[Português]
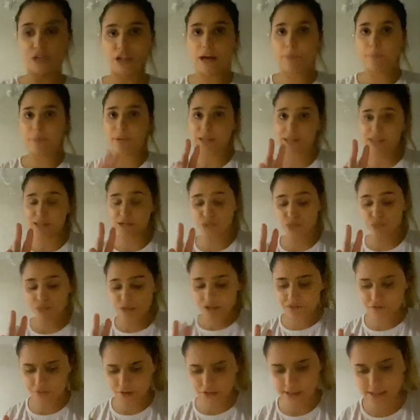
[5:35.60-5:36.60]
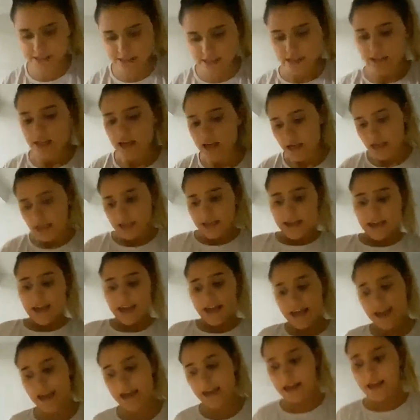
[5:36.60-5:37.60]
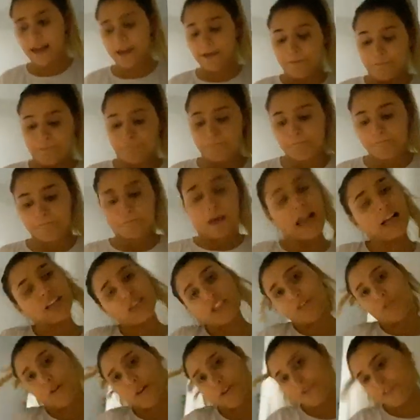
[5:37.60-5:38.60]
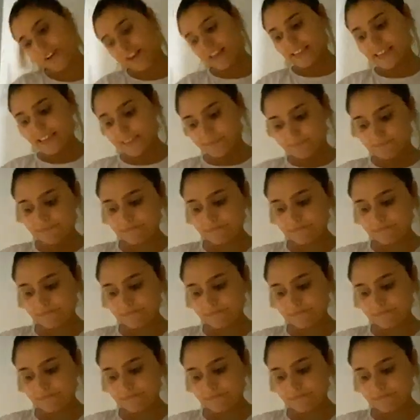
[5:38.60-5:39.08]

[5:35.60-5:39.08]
já pela segunda vez, é... já foi feita.